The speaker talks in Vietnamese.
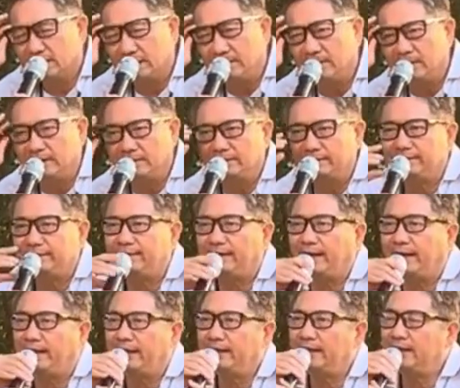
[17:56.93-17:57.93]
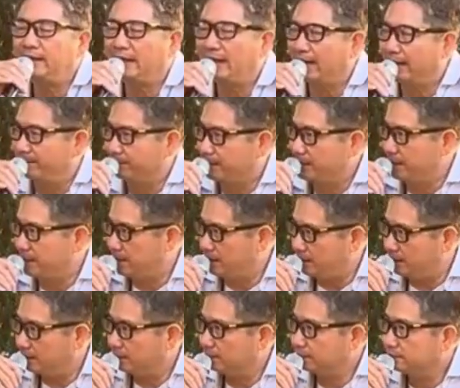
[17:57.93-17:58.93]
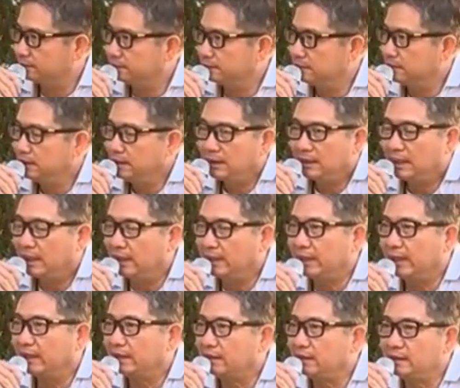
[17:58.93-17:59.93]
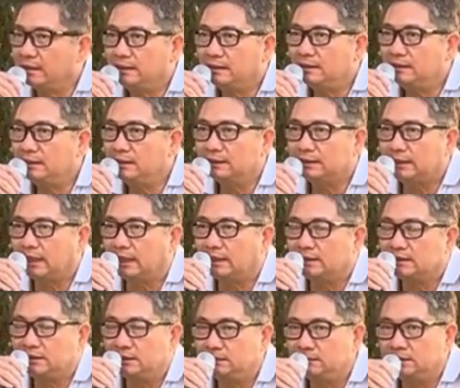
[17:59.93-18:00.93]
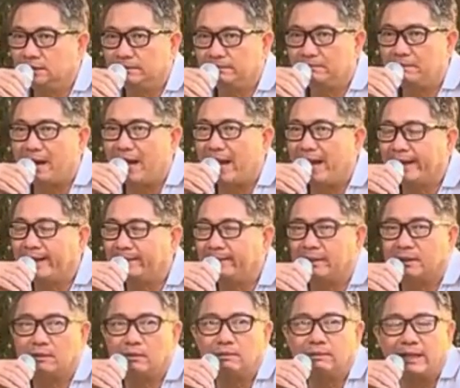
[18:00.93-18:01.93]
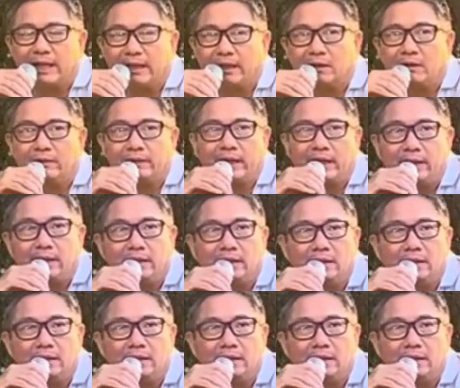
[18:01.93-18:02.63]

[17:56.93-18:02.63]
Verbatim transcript: thì mình phải làm cái gì ở đây có những đứa tầng số 13 nó mà cũng đang ngồi đây